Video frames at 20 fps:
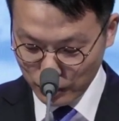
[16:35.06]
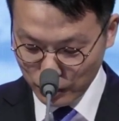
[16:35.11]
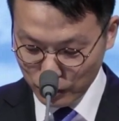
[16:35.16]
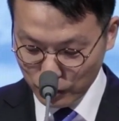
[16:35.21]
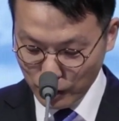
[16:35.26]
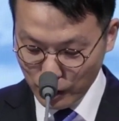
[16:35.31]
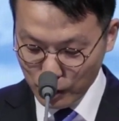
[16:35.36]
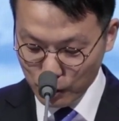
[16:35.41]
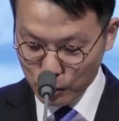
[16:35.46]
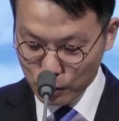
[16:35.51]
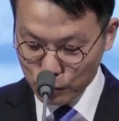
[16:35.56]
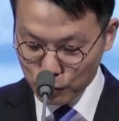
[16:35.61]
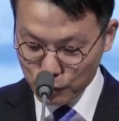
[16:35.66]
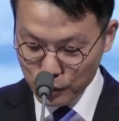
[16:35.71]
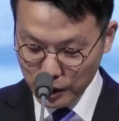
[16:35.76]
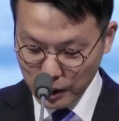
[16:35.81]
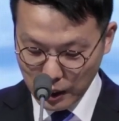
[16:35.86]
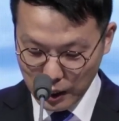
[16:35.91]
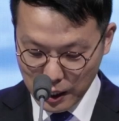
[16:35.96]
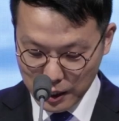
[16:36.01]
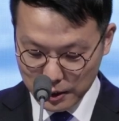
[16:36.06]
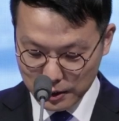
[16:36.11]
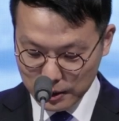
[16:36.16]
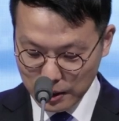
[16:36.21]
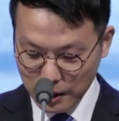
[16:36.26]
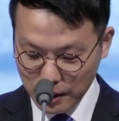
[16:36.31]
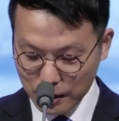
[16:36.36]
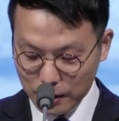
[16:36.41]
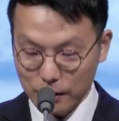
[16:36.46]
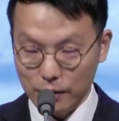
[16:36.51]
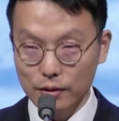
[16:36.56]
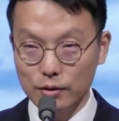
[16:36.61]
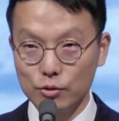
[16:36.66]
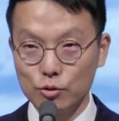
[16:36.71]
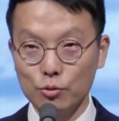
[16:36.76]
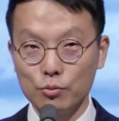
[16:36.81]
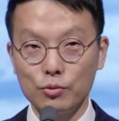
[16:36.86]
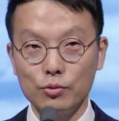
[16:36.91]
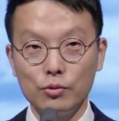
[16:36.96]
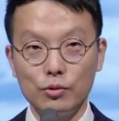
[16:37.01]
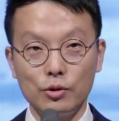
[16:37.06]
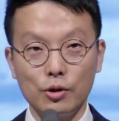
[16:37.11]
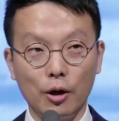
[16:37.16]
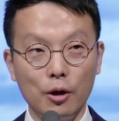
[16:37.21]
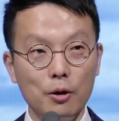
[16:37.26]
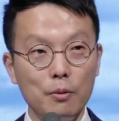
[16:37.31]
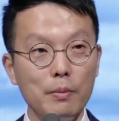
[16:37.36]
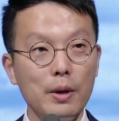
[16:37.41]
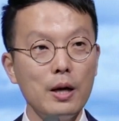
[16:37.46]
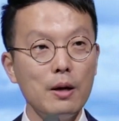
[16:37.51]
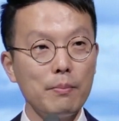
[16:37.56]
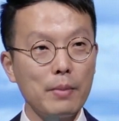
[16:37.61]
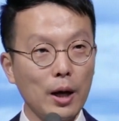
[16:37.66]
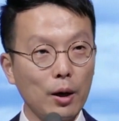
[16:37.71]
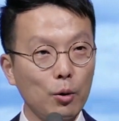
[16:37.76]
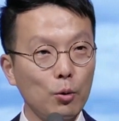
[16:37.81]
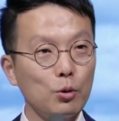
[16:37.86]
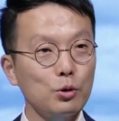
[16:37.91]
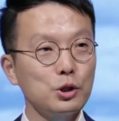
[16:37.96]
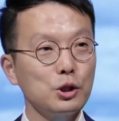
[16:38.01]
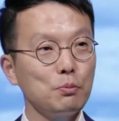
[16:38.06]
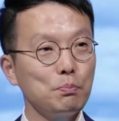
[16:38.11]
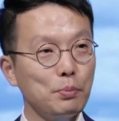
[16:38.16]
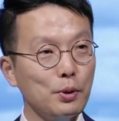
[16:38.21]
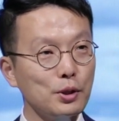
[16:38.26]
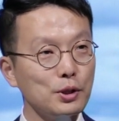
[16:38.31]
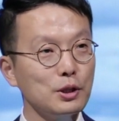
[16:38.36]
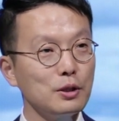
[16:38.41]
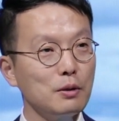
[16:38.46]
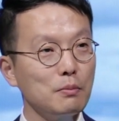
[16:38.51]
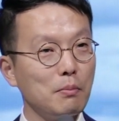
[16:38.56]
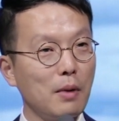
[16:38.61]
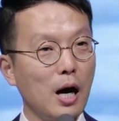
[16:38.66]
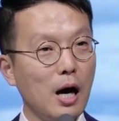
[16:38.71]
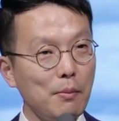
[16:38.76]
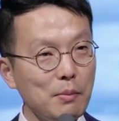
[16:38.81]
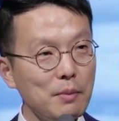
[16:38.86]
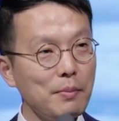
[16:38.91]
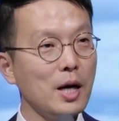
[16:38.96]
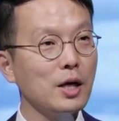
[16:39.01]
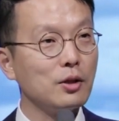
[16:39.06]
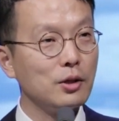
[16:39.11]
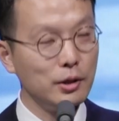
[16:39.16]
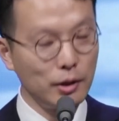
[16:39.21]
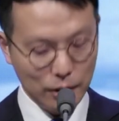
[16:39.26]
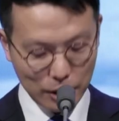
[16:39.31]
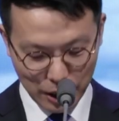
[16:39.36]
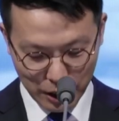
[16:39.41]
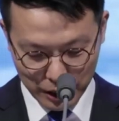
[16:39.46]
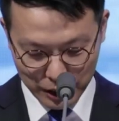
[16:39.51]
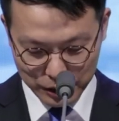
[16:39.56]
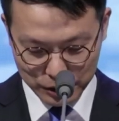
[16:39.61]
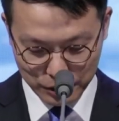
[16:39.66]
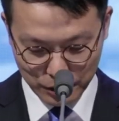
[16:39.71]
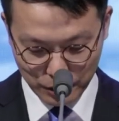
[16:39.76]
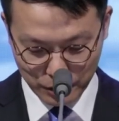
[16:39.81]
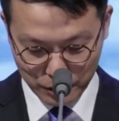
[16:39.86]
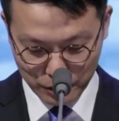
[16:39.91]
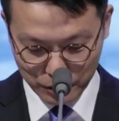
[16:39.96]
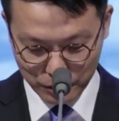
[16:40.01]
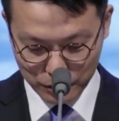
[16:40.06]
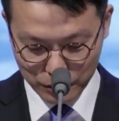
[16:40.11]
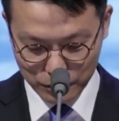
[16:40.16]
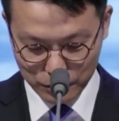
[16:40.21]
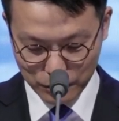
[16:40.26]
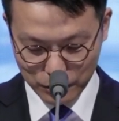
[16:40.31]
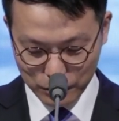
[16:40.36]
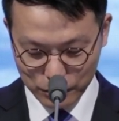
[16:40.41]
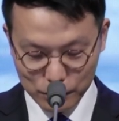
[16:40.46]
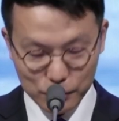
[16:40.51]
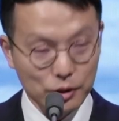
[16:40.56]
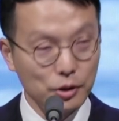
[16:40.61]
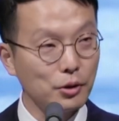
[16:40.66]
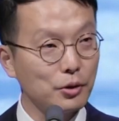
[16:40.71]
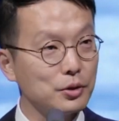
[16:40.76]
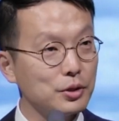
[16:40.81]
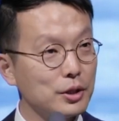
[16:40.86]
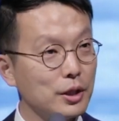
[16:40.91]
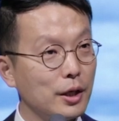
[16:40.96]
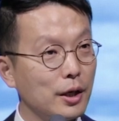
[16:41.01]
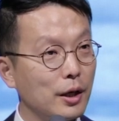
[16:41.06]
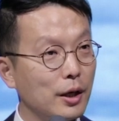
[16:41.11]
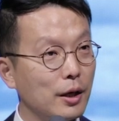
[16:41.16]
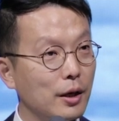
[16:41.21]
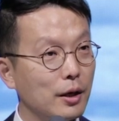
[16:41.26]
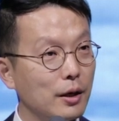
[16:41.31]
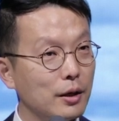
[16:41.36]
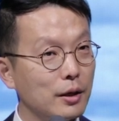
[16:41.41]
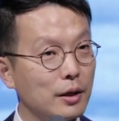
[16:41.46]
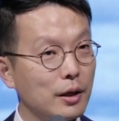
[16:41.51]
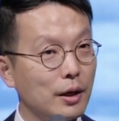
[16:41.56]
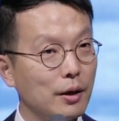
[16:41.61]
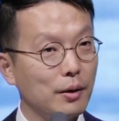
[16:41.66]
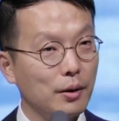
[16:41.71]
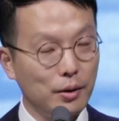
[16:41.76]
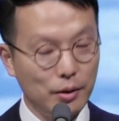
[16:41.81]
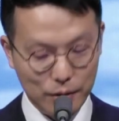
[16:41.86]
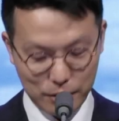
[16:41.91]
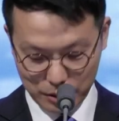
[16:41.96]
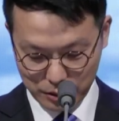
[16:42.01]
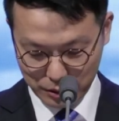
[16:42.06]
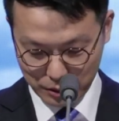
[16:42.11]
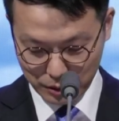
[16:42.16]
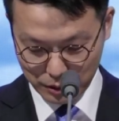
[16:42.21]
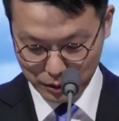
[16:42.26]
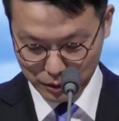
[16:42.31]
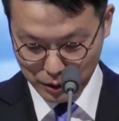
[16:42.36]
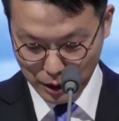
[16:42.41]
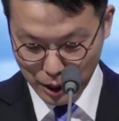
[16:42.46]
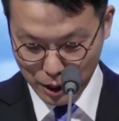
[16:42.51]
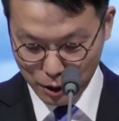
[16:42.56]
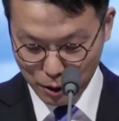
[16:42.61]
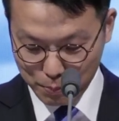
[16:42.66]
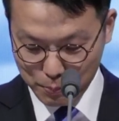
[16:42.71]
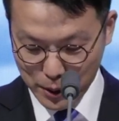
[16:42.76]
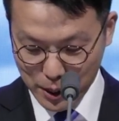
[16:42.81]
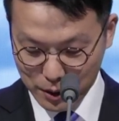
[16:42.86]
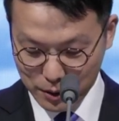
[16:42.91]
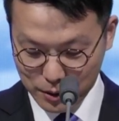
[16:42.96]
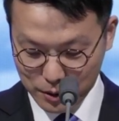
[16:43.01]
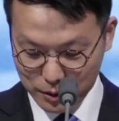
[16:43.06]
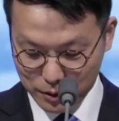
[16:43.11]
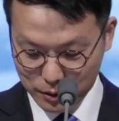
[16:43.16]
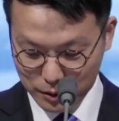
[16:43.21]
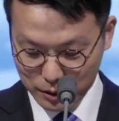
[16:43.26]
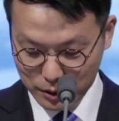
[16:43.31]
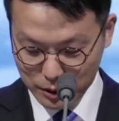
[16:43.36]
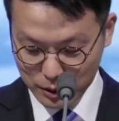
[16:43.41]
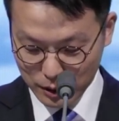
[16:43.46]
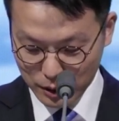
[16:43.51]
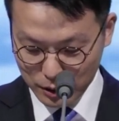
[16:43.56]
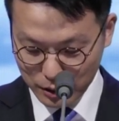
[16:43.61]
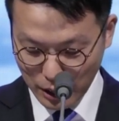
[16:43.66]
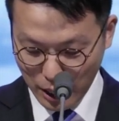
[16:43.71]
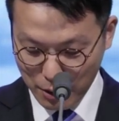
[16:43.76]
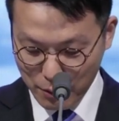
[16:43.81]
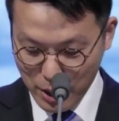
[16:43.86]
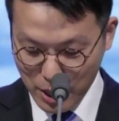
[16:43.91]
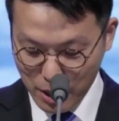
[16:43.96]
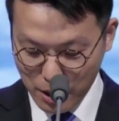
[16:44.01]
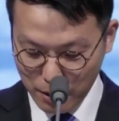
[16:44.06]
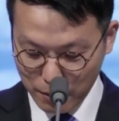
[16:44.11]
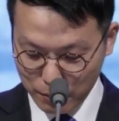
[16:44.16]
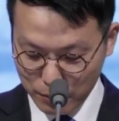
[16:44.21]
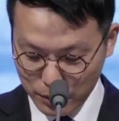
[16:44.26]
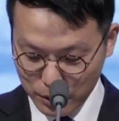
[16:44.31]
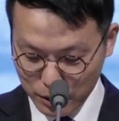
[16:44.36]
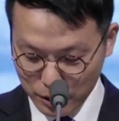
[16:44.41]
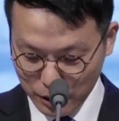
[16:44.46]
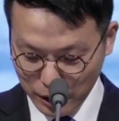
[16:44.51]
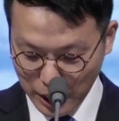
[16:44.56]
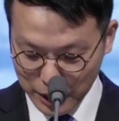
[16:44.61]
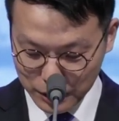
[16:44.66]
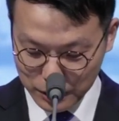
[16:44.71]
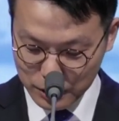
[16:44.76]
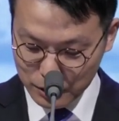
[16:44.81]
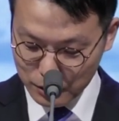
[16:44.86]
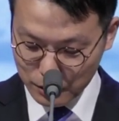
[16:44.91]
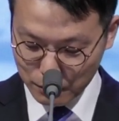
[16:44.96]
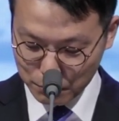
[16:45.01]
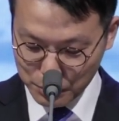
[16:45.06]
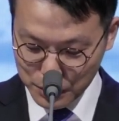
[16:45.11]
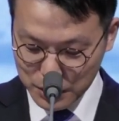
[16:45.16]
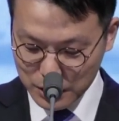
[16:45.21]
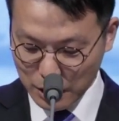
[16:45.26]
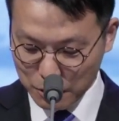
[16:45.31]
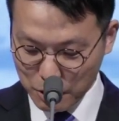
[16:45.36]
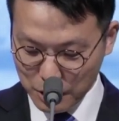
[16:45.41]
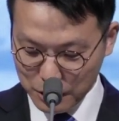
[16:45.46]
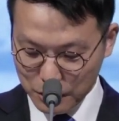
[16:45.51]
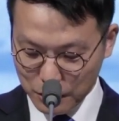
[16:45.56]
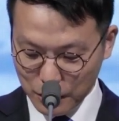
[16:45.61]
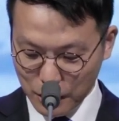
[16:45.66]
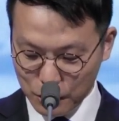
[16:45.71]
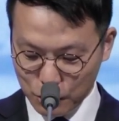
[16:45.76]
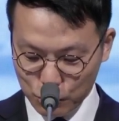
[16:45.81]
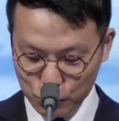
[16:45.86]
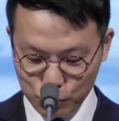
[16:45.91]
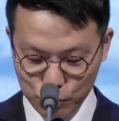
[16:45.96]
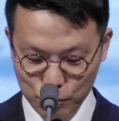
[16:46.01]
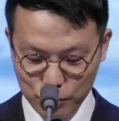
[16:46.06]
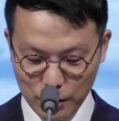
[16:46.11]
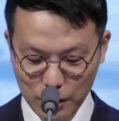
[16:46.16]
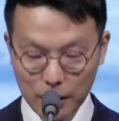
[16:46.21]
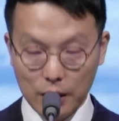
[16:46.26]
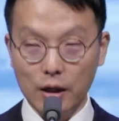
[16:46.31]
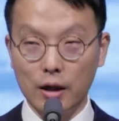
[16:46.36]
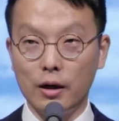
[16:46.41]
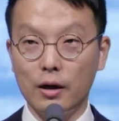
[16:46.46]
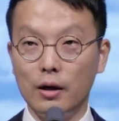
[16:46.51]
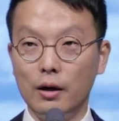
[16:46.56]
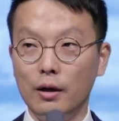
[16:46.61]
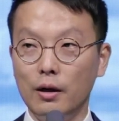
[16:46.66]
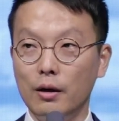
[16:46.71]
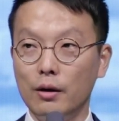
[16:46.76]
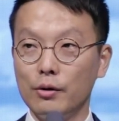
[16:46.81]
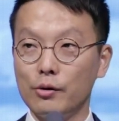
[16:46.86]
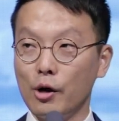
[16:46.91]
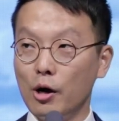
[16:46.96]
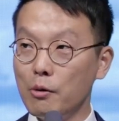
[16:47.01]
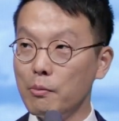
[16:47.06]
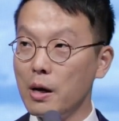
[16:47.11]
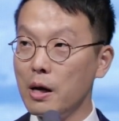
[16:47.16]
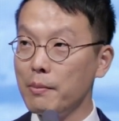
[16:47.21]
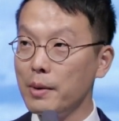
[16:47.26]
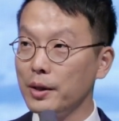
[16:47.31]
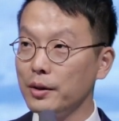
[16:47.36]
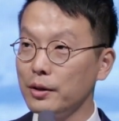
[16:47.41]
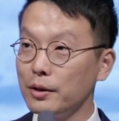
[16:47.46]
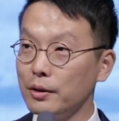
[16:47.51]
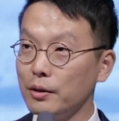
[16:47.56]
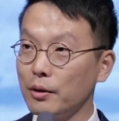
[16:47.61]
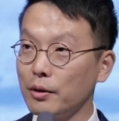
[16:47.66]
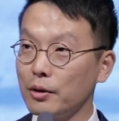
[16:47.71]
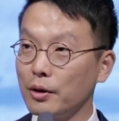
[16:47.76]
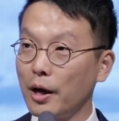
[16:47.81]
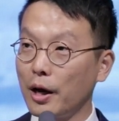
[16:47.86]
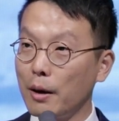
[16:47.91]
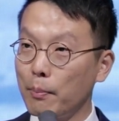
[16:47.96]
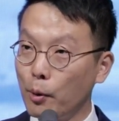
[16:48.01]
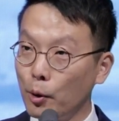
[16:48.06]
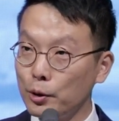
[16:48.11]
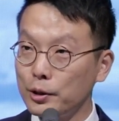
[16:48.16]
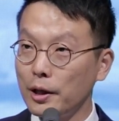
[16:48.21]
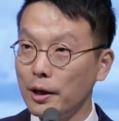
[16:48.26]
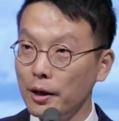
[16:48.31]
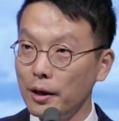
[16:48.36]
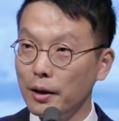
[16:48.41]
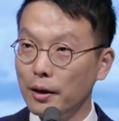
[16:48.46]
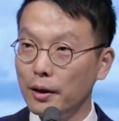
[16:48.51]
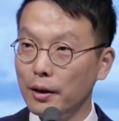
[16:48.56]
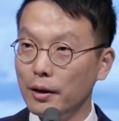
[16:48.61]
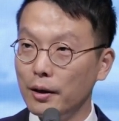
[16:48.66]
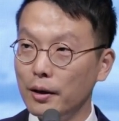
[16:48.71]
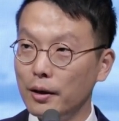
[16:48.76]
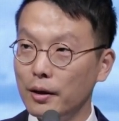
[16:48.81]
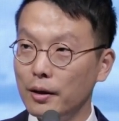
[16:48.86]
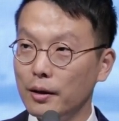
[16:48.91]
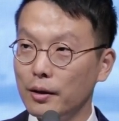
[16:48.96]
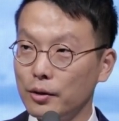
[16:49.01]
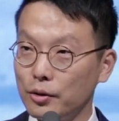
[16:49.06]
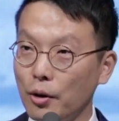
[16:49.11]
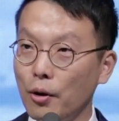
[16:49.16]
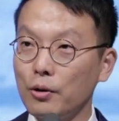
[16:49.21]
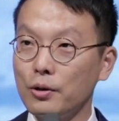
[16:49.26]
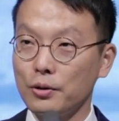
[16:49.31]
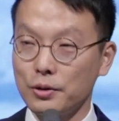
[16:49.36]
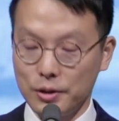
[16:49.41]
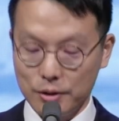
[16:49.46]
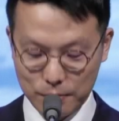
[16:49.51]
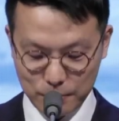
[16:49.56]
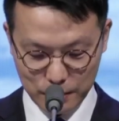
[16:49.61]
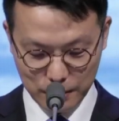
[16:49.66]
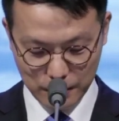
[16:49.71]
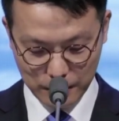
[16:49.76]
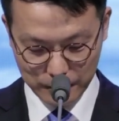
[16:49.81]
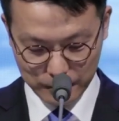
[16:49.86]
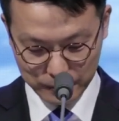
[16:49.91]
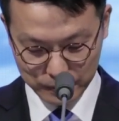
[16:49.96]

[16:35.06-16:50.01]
때로는 우리가 항상 좀 열매 맺고 싶어지는 마음이 막 들 때가 있어요. 특히 언제일까요? 내 옆에 있는 나와 같은 비슷한 환경에 있는 누군가가 열매 맺는 거를 내가 볼 때 더 그렇습니다.